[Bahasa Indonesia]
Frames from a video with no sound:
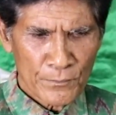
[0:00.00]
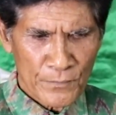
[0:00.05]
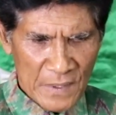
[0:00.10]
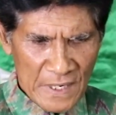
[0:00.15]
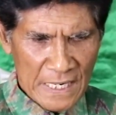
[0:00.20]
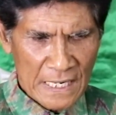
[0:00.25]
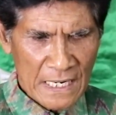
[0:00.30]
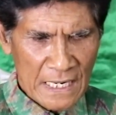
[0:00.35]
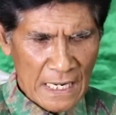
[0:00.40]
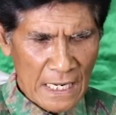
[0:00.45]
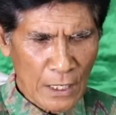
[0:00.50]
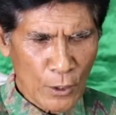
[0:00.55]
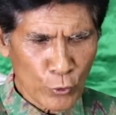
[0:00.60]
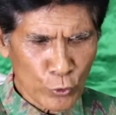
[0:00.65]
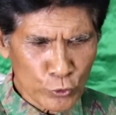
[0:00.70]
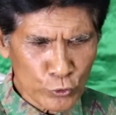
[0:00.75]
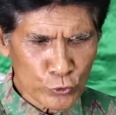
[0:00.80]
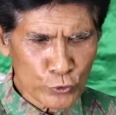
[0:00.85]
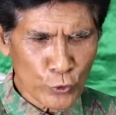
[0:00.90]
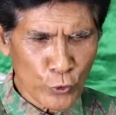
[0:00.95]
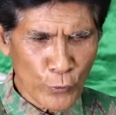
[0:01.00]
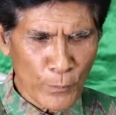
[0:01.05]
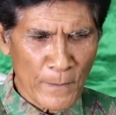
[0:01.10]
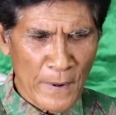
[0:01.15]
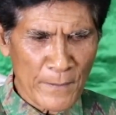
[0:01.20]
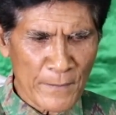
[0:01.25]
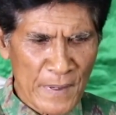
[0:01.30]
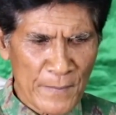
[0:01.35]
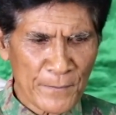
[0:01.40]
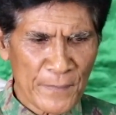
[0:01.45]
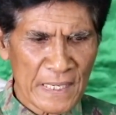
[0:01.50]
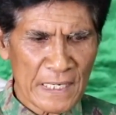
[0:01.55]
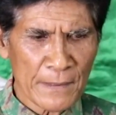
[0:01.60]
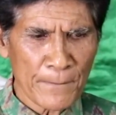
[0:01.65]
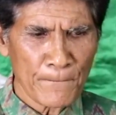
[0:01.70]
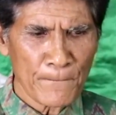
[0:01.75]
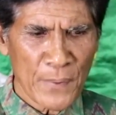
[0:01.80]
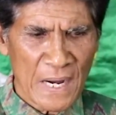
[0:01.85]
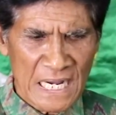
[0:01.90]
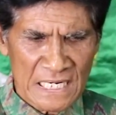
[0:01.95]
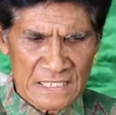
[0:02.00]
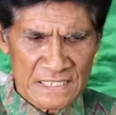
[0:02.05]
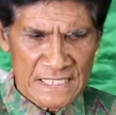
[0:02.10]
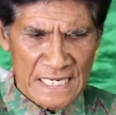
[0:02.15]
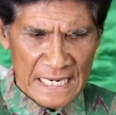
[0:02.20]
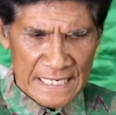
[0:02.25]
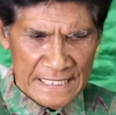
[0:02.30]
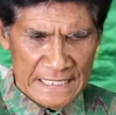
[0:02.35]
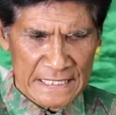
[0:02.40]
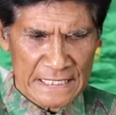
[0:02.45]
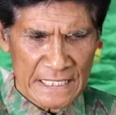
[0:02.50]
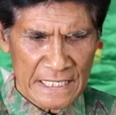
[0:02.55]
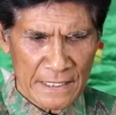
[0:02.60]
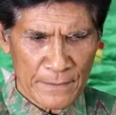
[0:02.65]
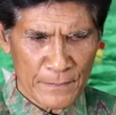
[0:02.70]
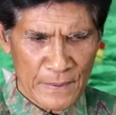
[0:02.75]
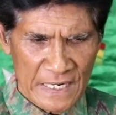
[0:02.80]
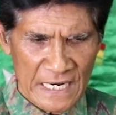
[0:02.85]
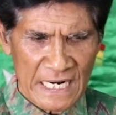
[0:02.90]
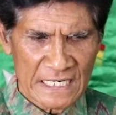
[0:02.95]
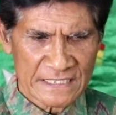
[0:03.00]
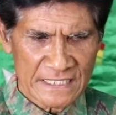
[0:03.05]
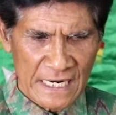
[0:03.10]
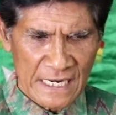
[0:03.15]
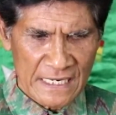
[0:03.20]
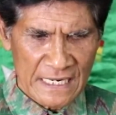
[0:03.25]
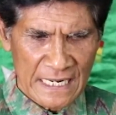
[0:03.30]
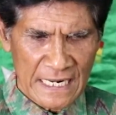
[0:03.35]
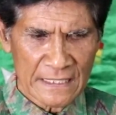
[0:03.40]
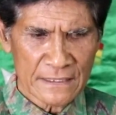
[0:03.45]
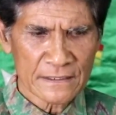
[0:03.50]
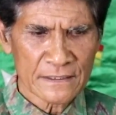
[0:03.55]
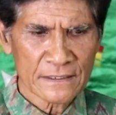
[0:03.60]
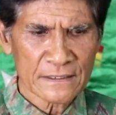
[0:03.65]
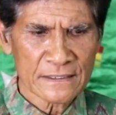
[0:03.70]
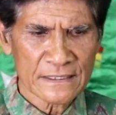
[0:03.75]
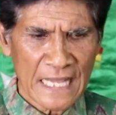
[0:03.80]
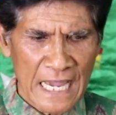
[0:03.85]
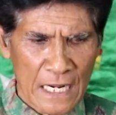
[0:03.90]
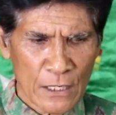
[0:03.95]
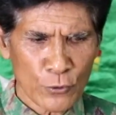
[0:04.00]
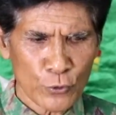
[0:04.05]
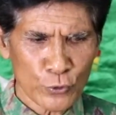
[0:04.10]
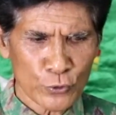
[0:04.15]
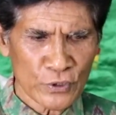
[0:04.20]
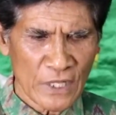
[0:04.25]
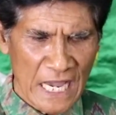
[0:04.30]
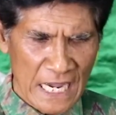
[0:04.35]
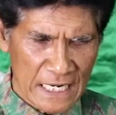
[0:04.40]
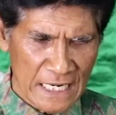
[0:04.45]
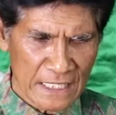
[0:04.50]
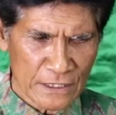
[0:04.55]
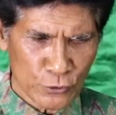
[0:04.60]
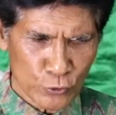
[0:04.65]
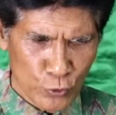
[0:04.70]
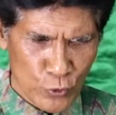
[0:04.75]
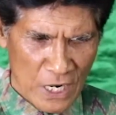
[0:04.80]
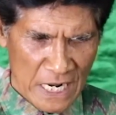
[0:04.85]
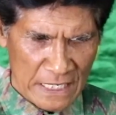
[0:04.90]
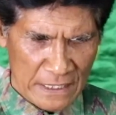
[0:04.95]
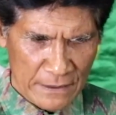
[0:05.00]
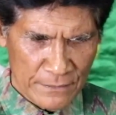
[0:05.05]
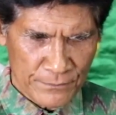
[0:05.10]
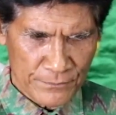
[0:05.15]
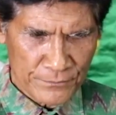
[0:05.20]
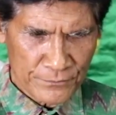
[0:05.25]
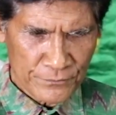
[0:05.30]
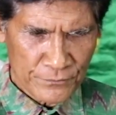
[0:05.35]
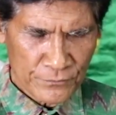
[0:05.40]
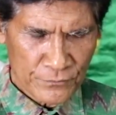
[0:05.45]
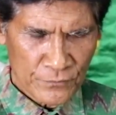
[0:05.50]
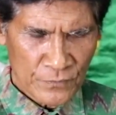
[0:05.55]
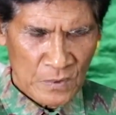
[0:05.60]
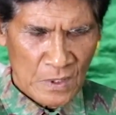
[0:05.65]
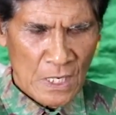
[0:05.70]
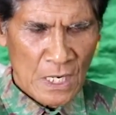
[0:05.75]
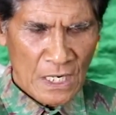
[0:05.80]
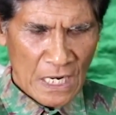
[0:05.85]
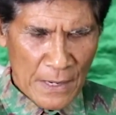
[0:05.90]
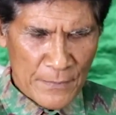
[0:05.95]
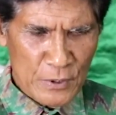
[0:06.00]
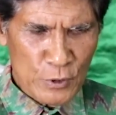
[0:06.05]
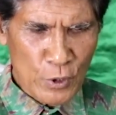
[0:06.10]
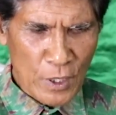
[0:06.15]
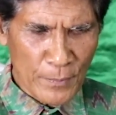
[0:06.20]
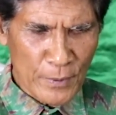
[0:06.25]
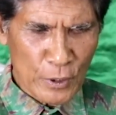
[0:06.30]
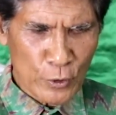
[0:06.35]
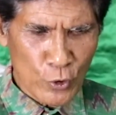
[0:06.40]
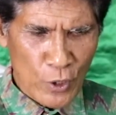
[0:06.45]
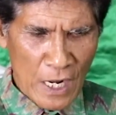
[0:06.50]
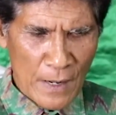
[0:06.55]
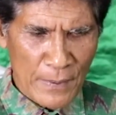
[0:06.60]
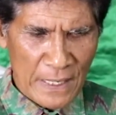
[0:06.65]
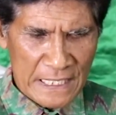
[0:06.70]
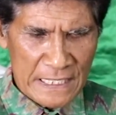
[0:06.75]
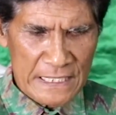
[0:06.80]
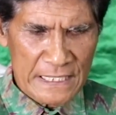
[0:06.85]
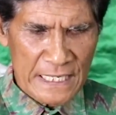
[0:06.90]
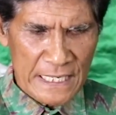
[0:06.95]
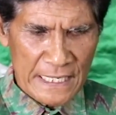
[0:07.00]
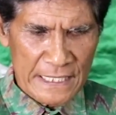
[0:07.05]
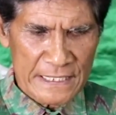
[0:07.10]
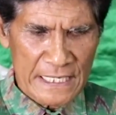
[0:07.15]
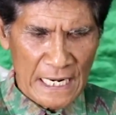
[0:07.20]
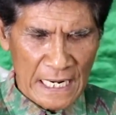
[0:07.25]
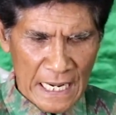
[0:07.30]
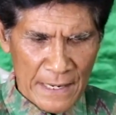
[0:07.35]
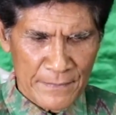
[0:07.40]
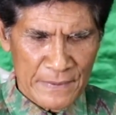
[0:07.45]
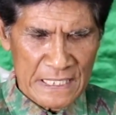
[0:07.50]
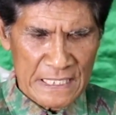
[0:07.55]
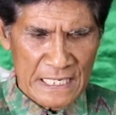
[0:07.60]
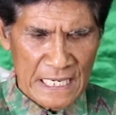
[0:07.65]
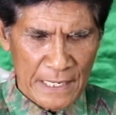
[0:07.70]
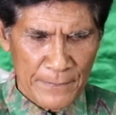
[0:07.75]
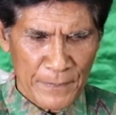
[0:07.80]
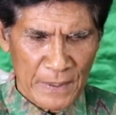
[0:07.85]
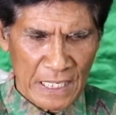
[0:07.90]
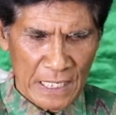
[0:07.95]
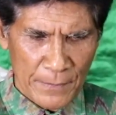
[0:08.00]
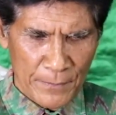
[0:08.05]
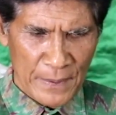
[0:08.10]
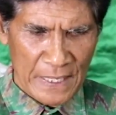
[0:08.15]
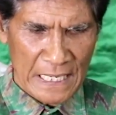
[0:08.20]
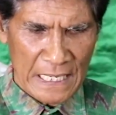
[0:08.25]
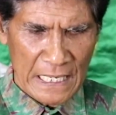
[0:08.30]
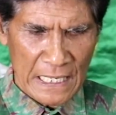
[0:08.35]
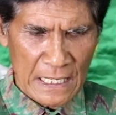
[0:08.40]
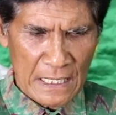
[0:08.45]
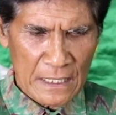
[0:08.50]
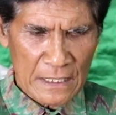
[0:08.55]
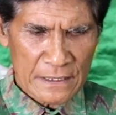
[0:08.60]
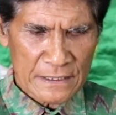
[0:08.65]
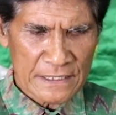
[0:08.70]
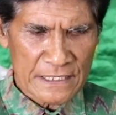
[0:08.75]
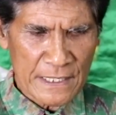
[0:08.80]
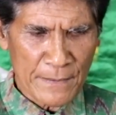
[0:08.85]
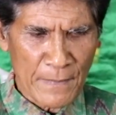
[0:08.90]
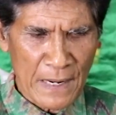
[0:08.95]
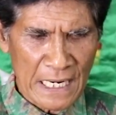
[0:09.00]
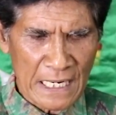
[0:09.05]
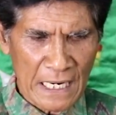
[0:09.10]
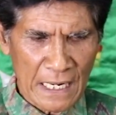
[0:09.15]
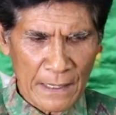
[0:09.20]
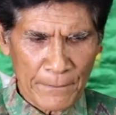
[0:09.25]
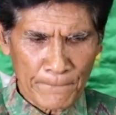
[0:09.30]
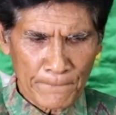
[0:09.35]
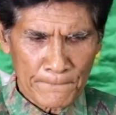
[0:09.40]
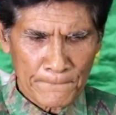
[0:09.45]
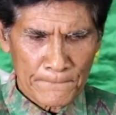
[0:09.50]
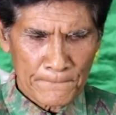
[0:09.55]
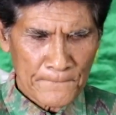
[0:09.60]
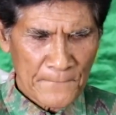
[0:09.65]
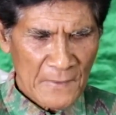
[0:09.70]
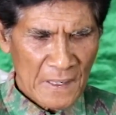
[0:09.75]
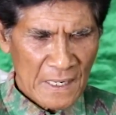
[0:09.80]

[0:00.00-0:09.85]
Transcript: mereka untuk memimpin bangsa ini berdasarkan takut akan Tuhan. Kami juga berdoa bagi gereja kami GPIB di mana